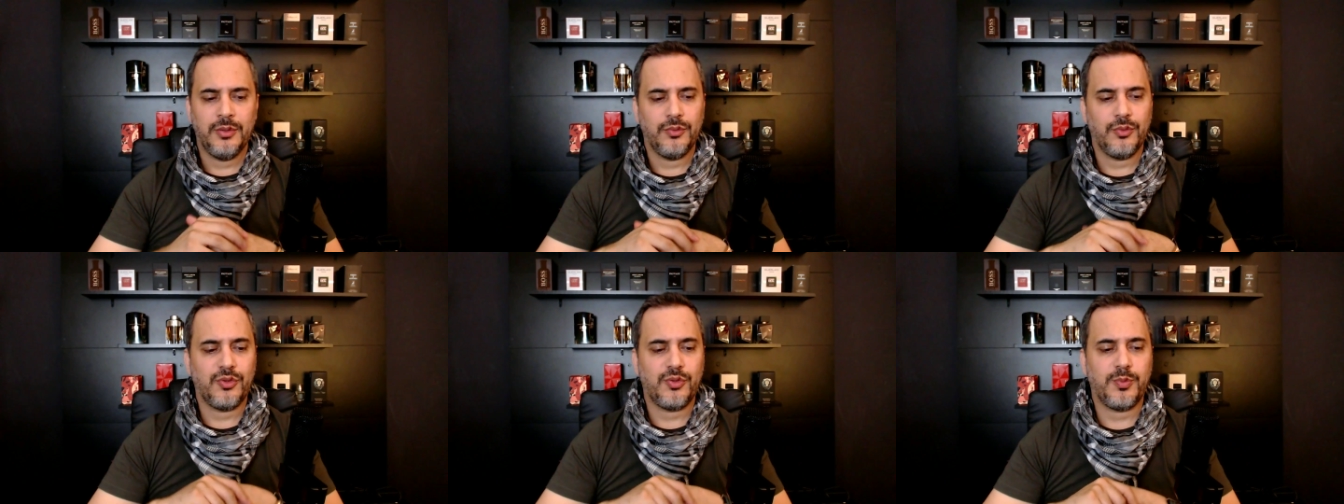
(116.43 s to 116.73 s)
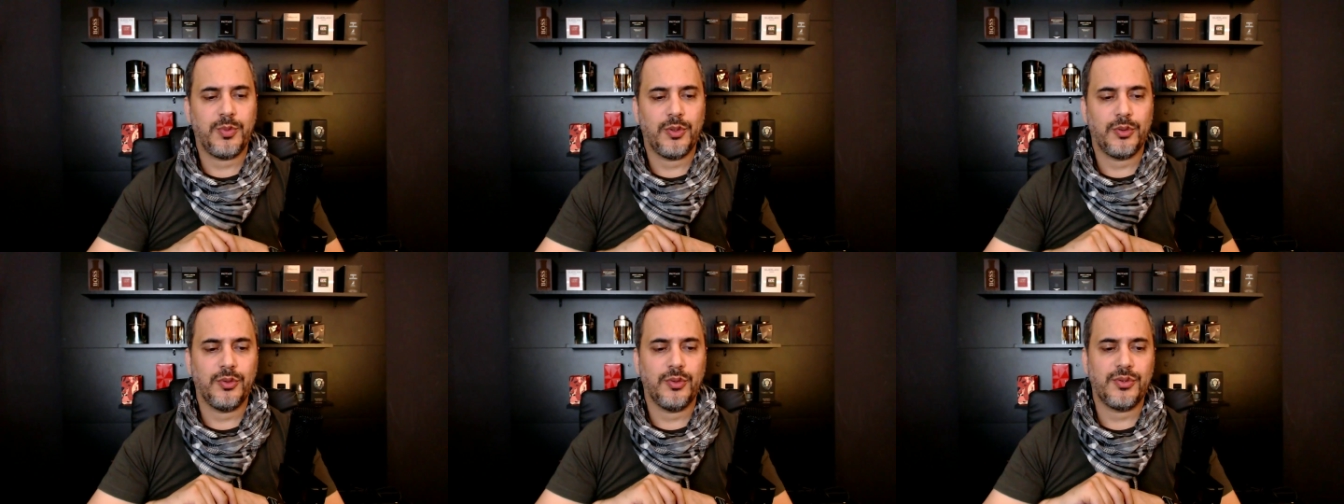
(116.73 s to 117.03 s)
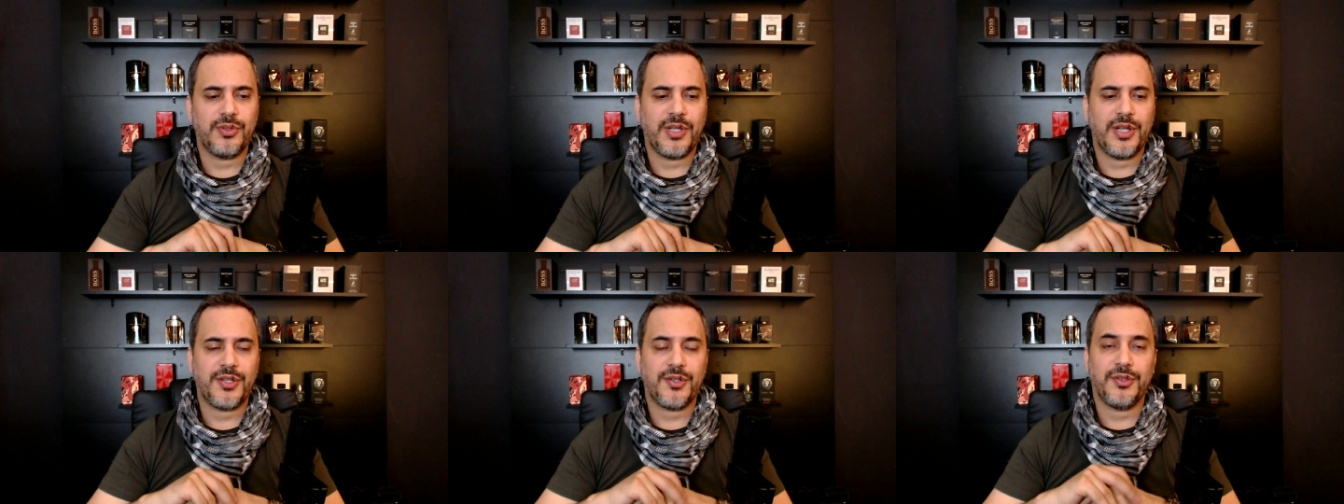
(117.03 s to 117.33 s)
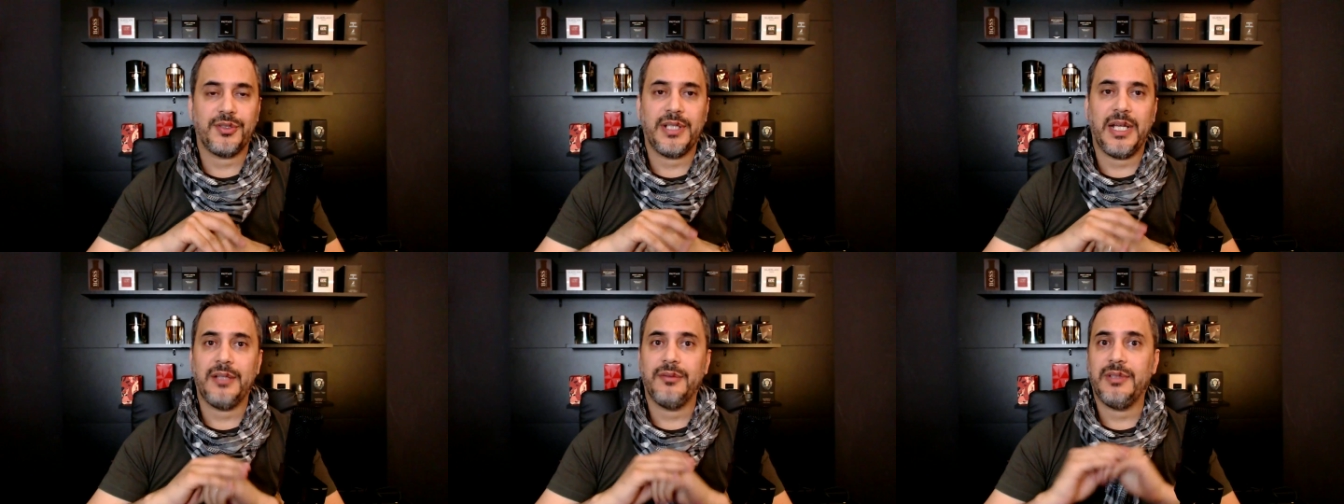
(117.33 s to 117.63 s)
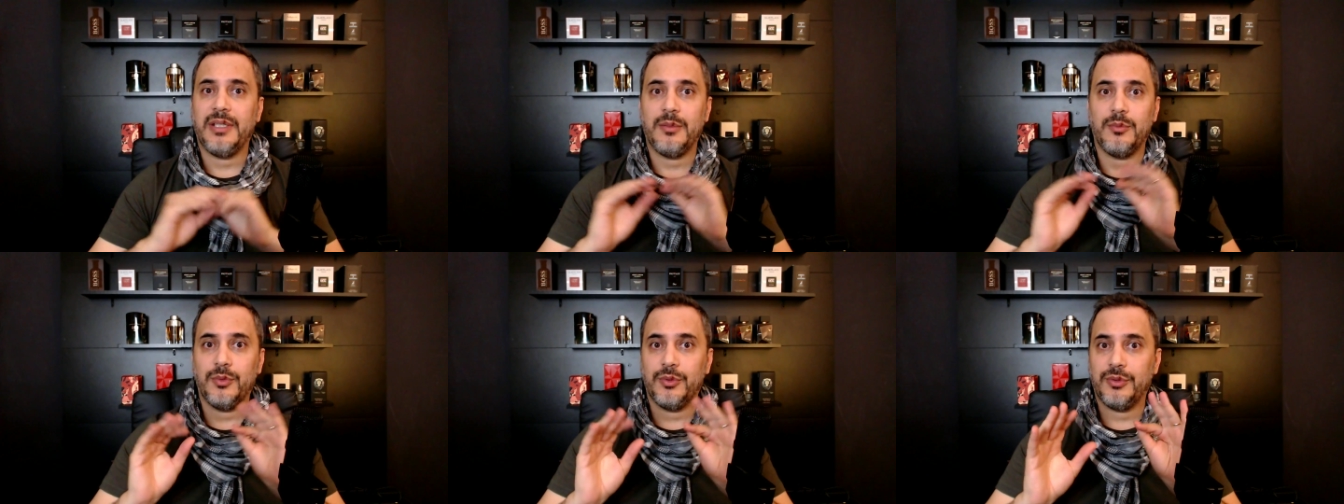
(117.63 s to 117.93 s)
dos produtos da JA, não
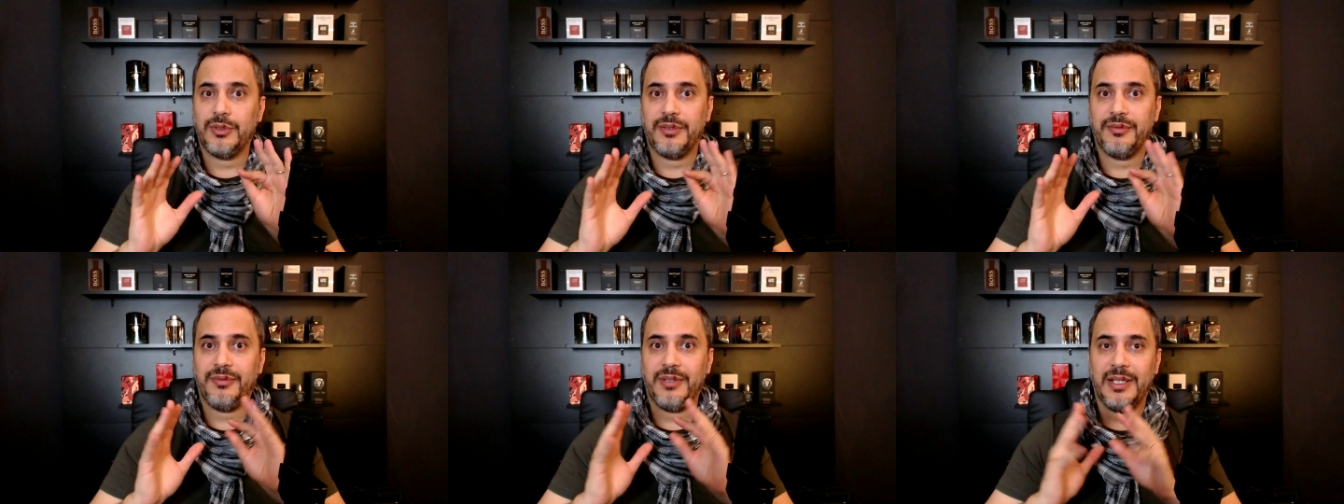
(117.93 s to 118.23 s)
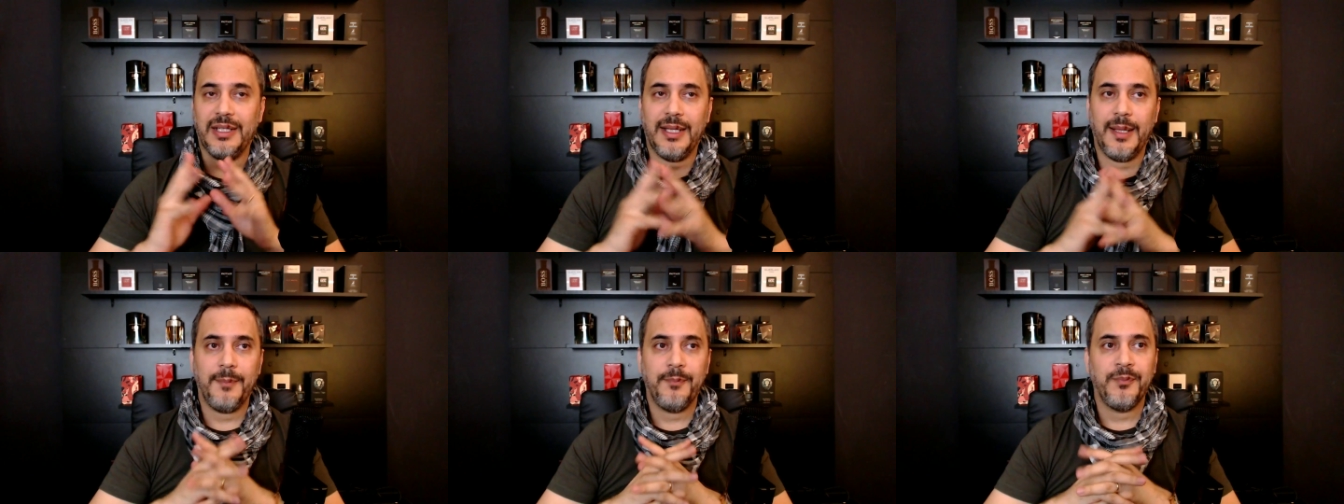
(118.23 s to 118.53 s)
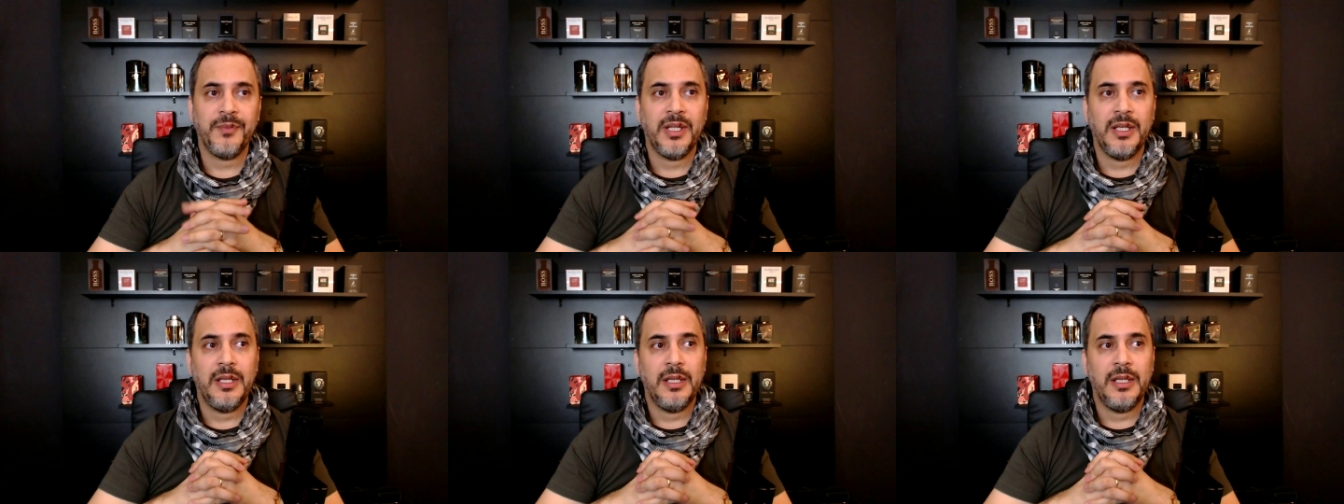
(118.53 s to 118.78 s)
tem muito o que falar.